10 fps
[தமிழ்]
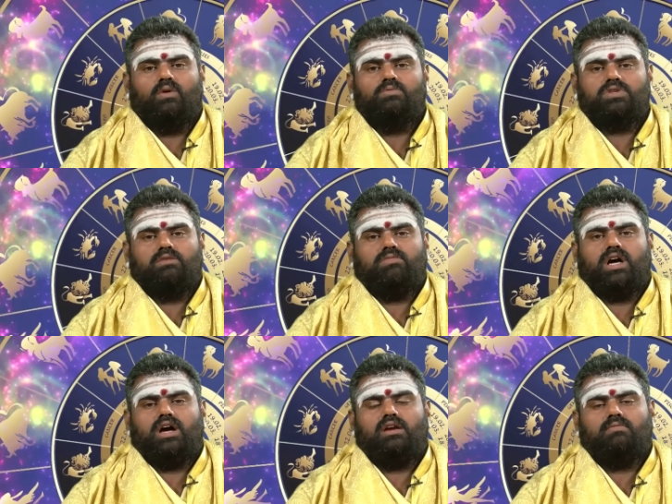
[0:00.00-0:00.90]
ஓம் ஸ்ரீ
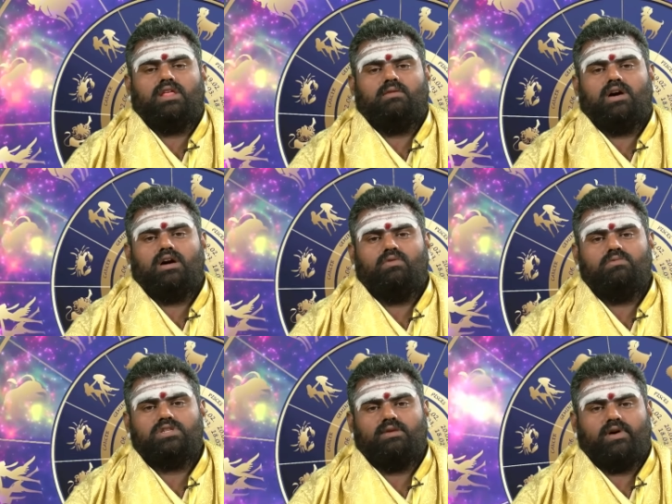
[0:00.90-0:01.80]
மகாகணபதி நம
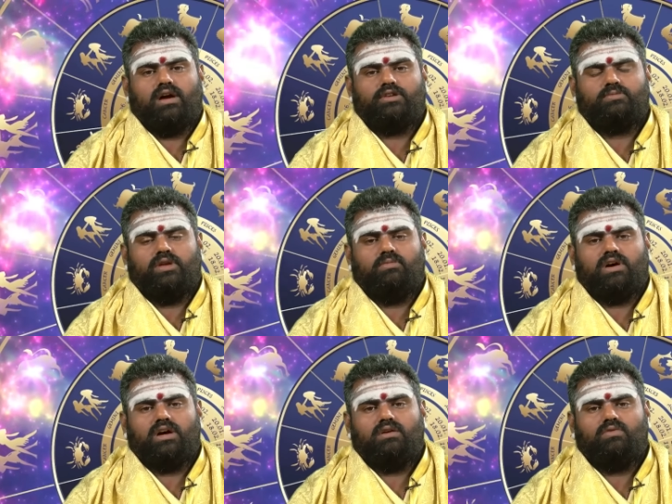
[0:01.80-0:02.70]
ஓம் ஸ்ரீ மகாலட்சுமி நம